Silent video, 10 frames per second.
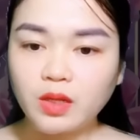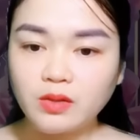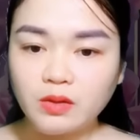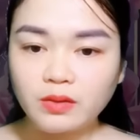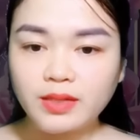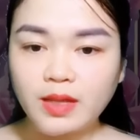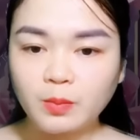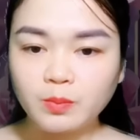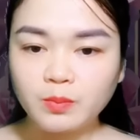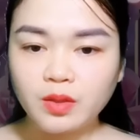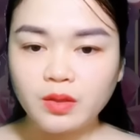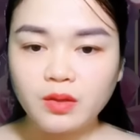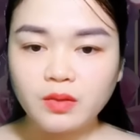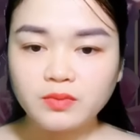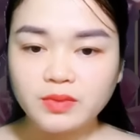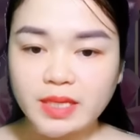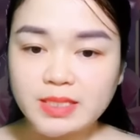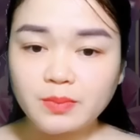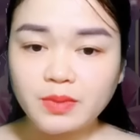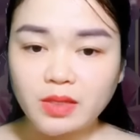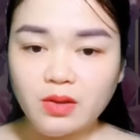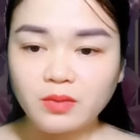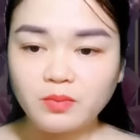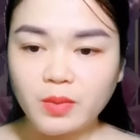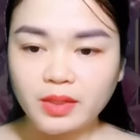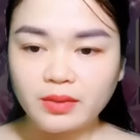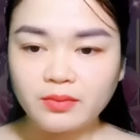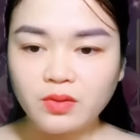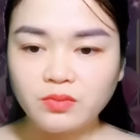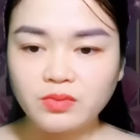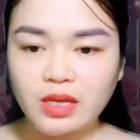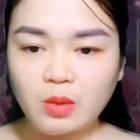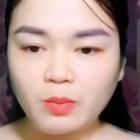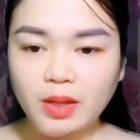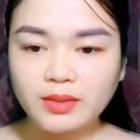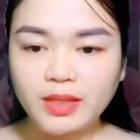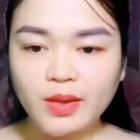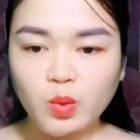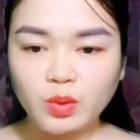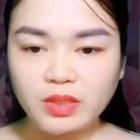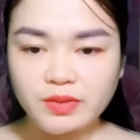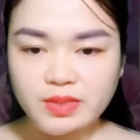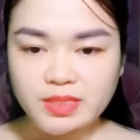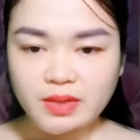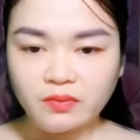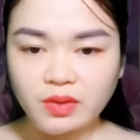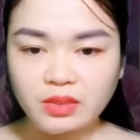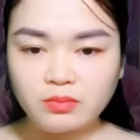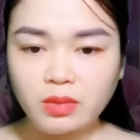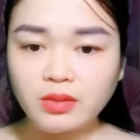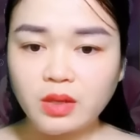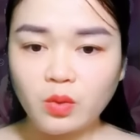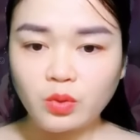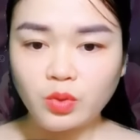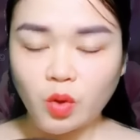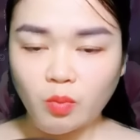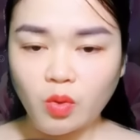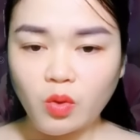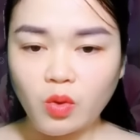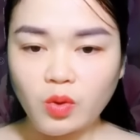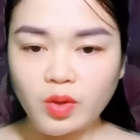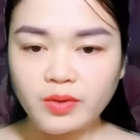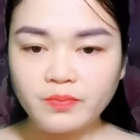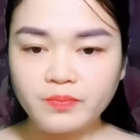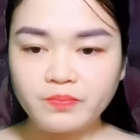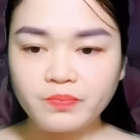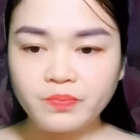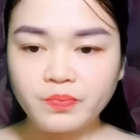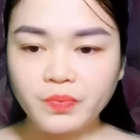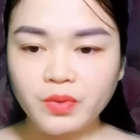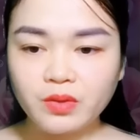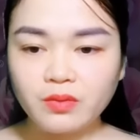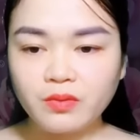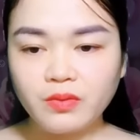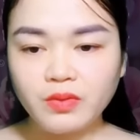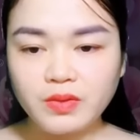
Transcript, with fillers: Thế nhưng, thì ra trong khi vất vả xoay sở vươn lên, thì họ đã bắt đầu đoạn hành trình tiếp theo mất rồi. Kết cục đã